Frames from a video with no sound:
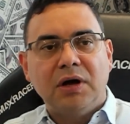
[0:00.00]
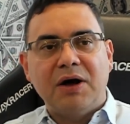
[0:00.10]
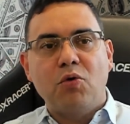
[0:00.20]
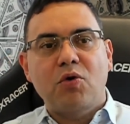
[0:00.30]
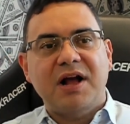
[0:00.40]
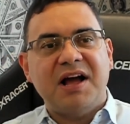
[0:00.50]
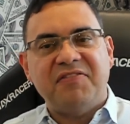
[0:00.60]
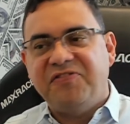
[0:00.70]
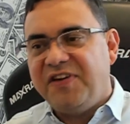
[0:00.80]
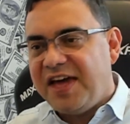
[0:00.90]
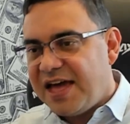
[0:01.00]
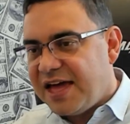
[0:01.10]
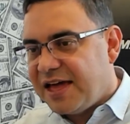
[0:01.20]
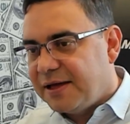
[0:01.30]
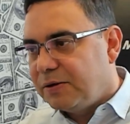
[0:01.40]
o
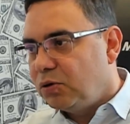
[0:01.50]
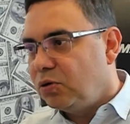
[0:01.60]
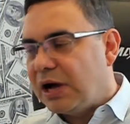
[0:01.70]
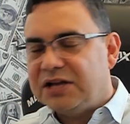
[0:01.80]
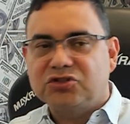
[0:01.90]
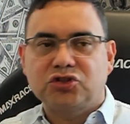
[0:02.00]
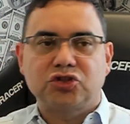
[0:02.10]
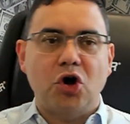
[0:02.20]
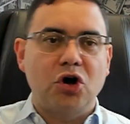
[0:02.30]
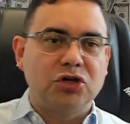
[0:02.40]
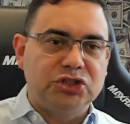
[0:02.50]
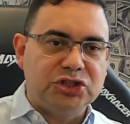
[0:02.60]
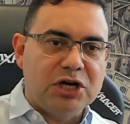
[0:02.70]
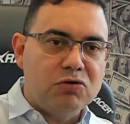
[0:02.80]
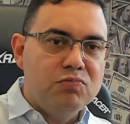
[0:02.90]
café, a
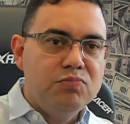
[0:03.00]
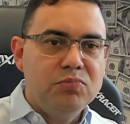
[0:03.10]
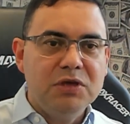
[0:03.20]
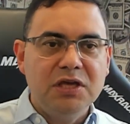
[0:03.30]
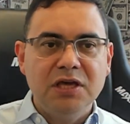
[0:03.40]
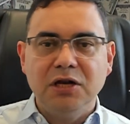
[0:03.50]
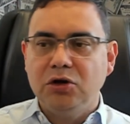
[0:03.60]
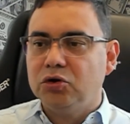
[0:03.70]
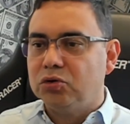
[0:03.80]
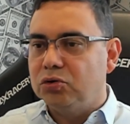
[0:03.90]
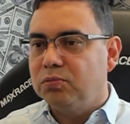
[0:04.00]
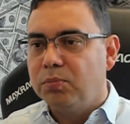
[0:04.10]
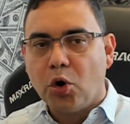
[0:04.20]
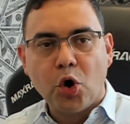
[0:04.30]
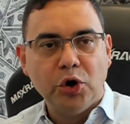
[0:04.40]
soja, o milho, o
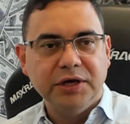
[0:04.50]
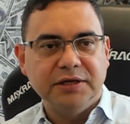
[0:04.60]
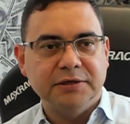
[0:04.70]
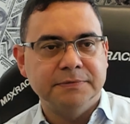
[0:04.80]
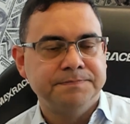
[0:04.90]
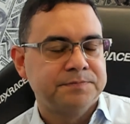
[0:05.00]
boi,